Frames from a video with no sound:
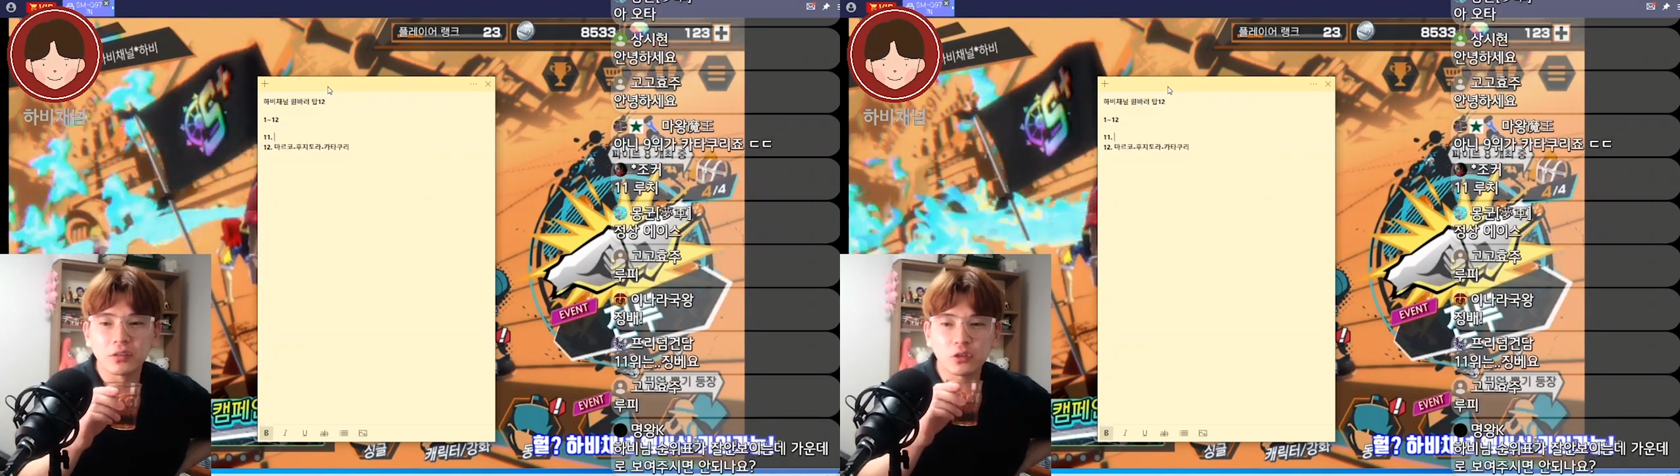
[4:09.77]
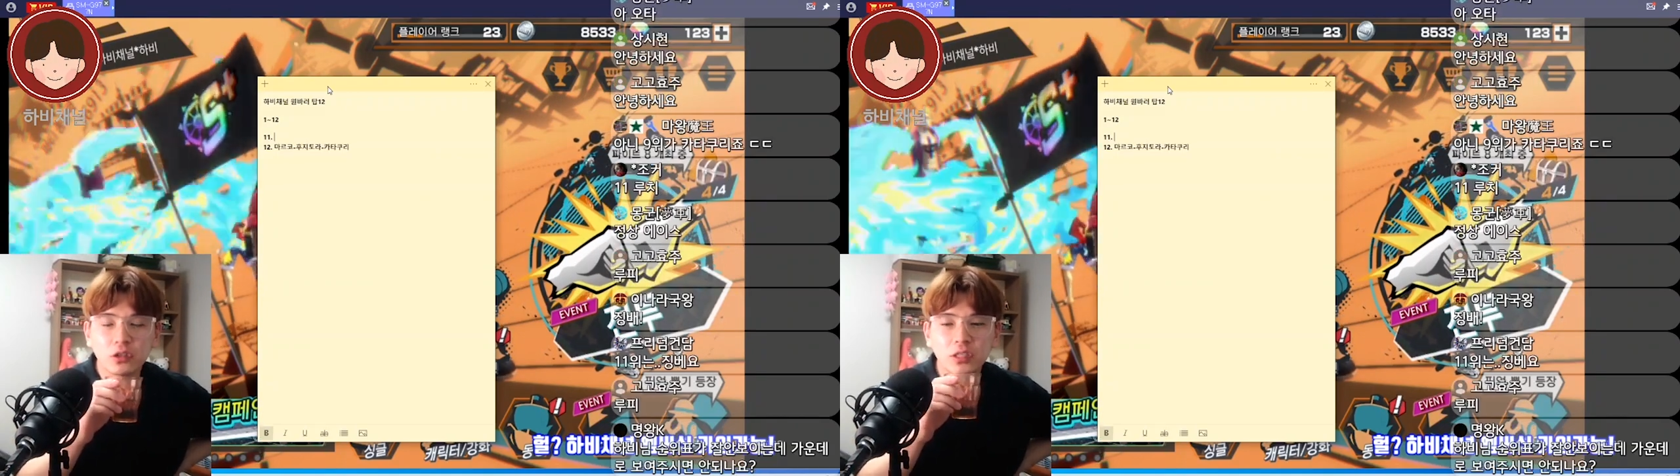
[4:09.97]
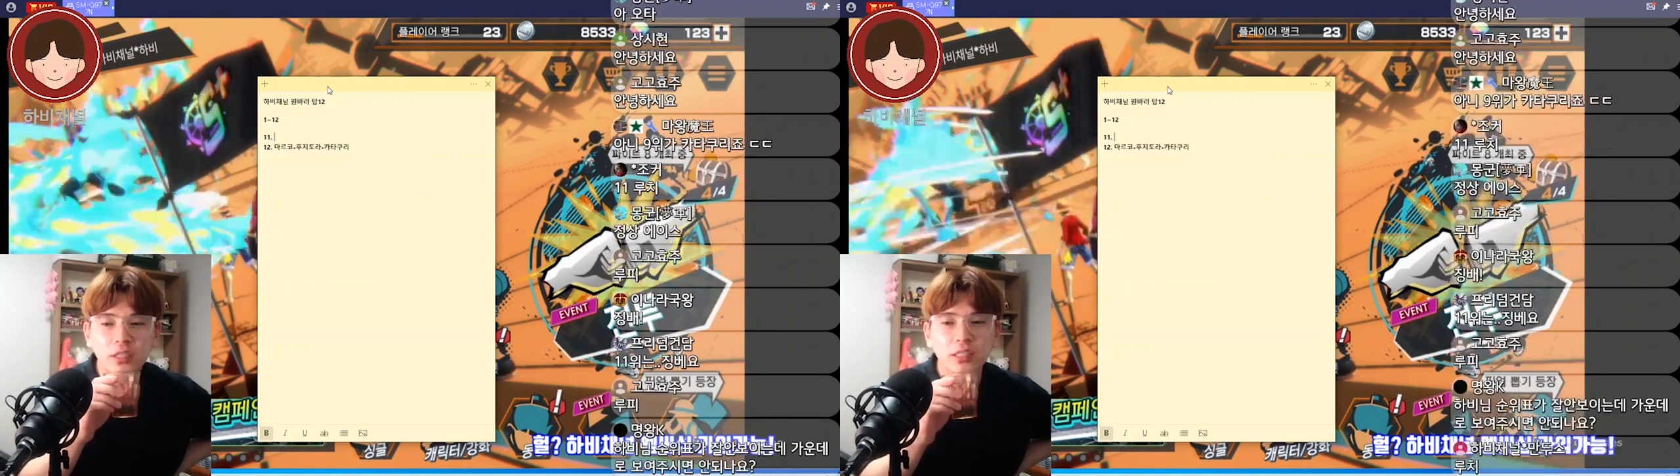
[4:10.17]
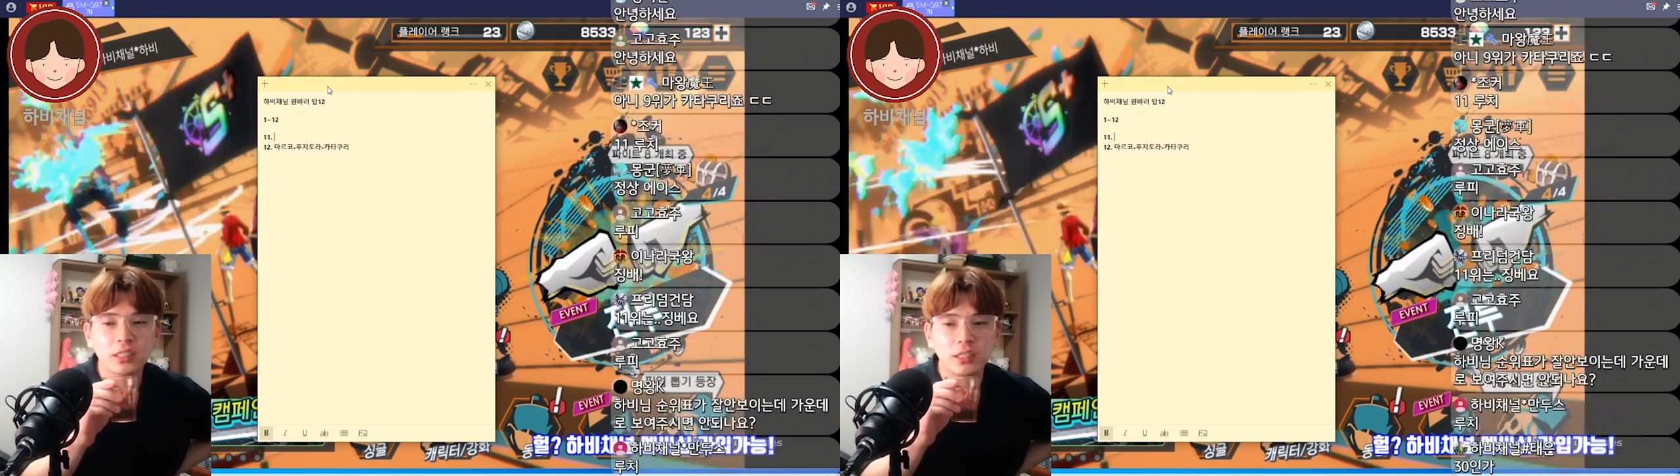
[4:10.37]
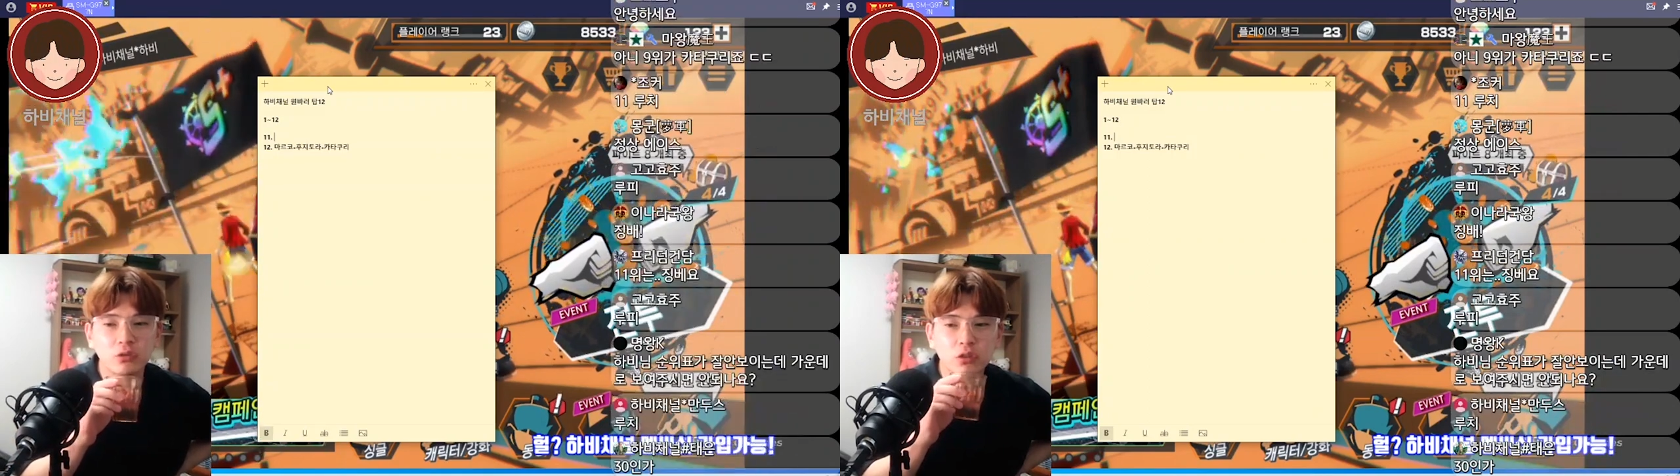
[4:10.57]
루치
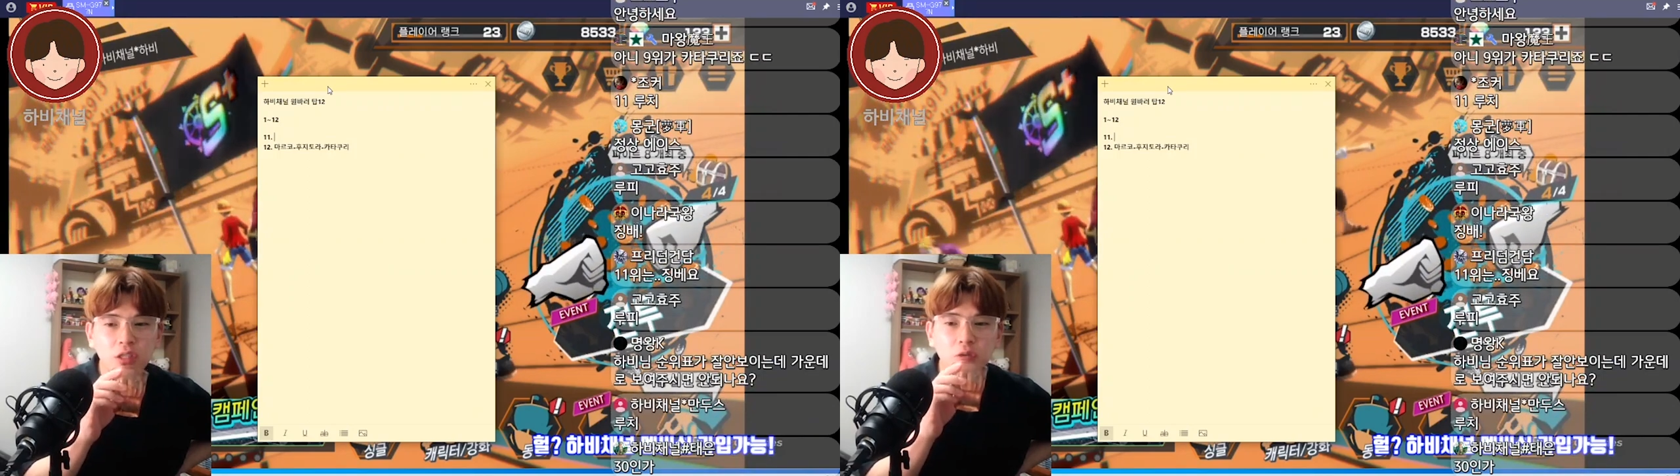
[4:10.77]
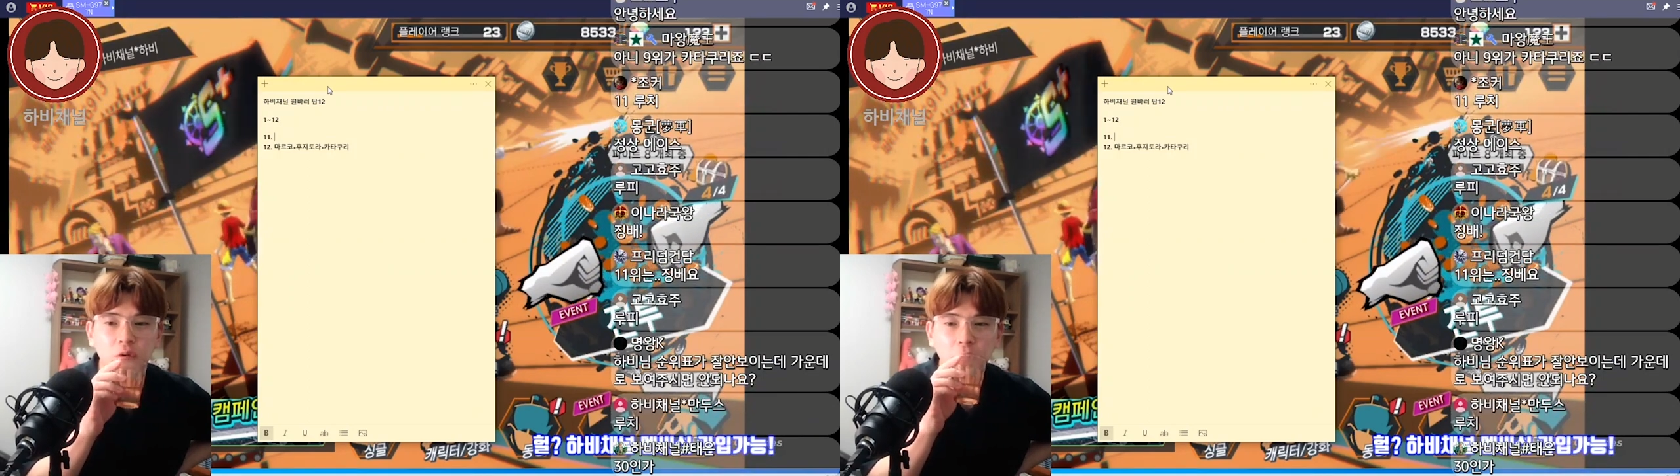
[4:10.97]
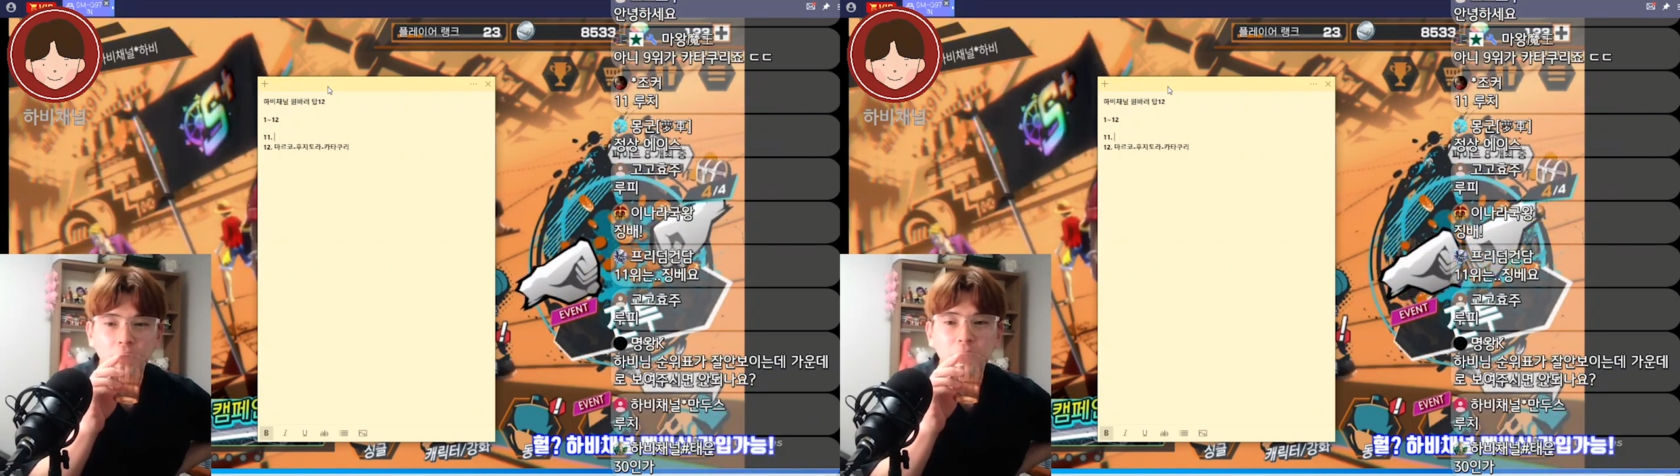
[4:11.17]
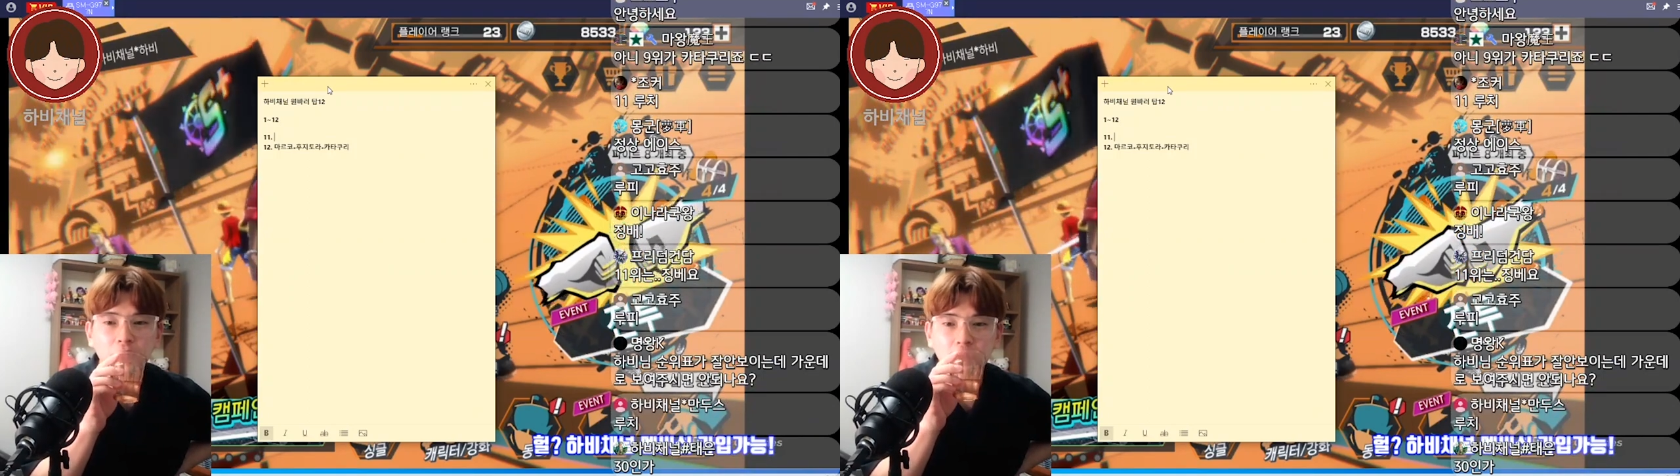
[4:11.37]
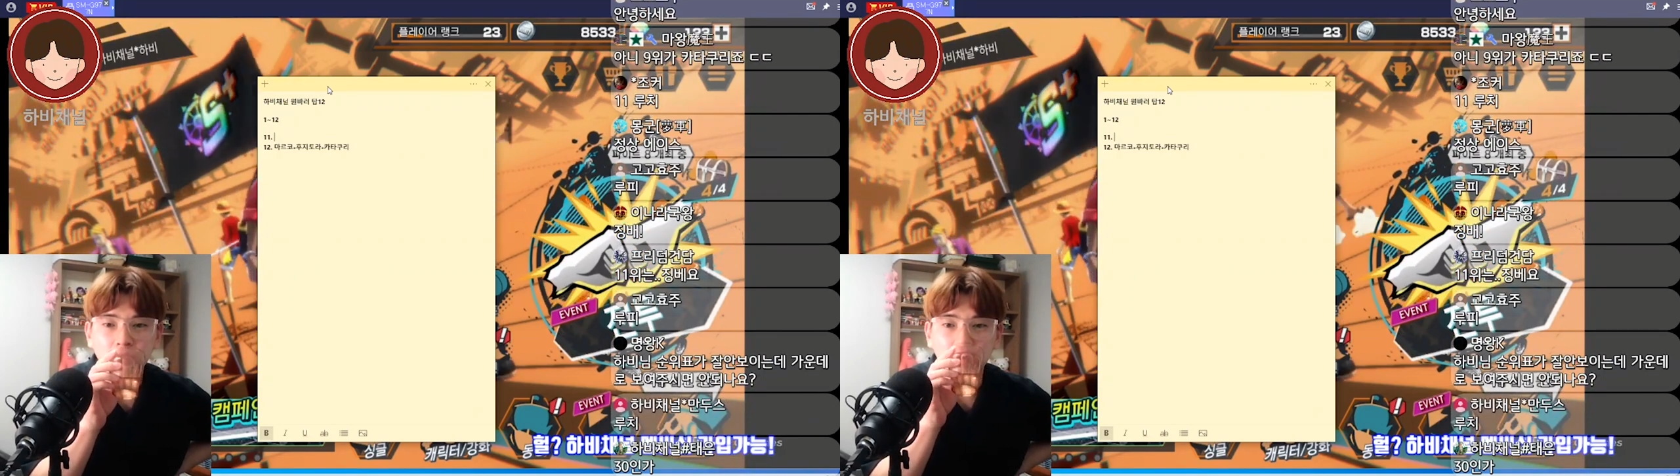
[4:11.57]
그치 루치도 포함일
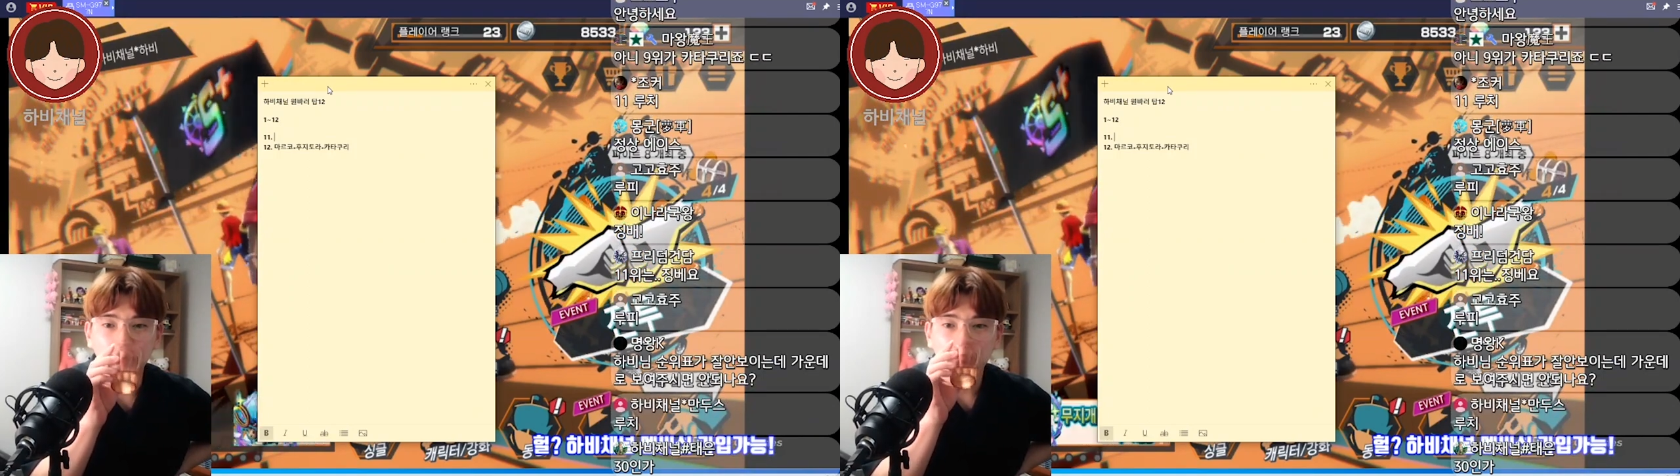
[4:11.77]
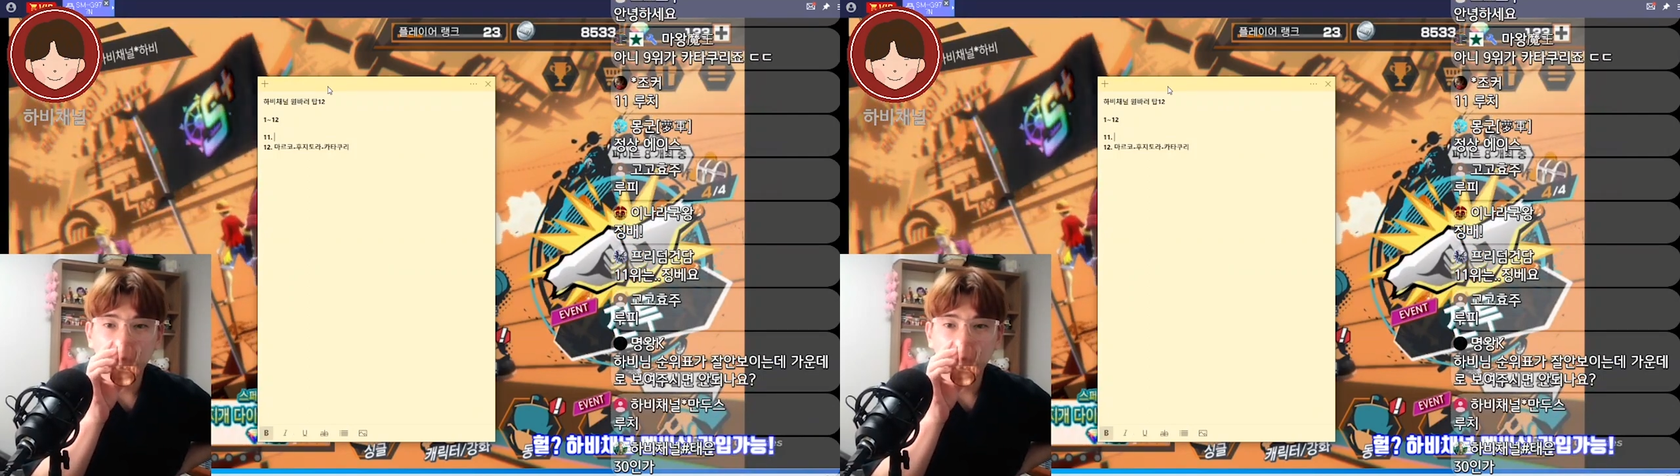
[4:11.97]
수 있어